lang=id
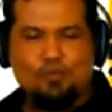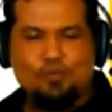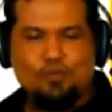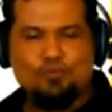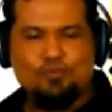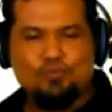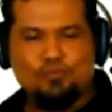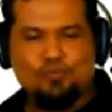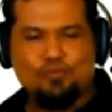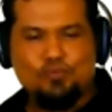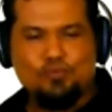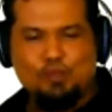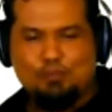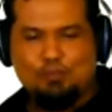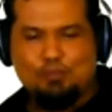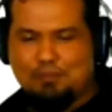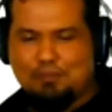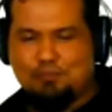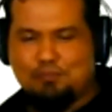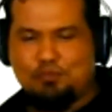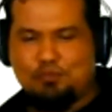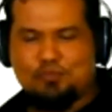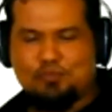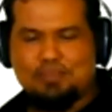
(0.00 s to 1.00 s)
untuk
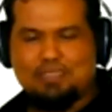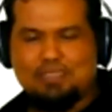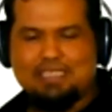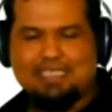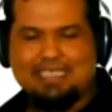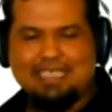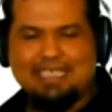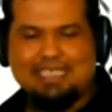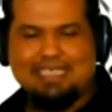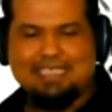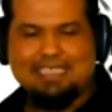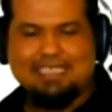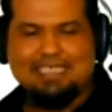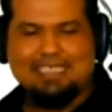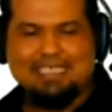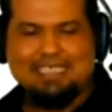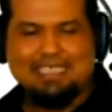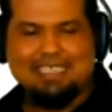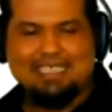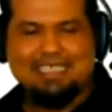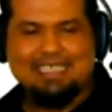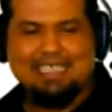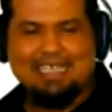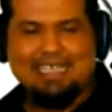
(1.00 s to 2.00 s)
membuktikan
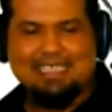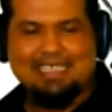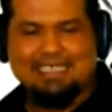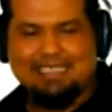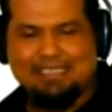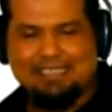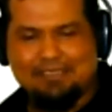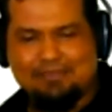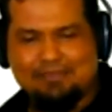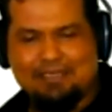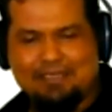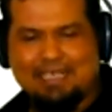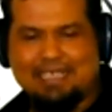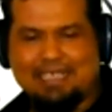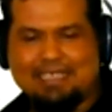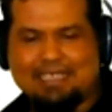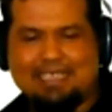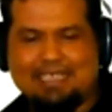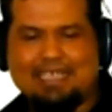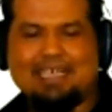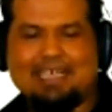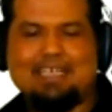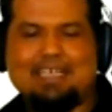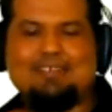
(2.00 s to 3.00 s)
integral itu
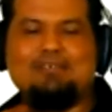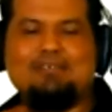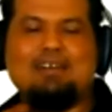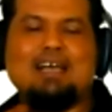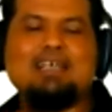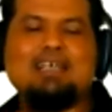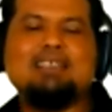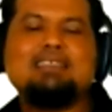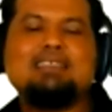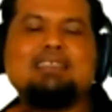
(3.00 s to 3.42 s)
adalah dua.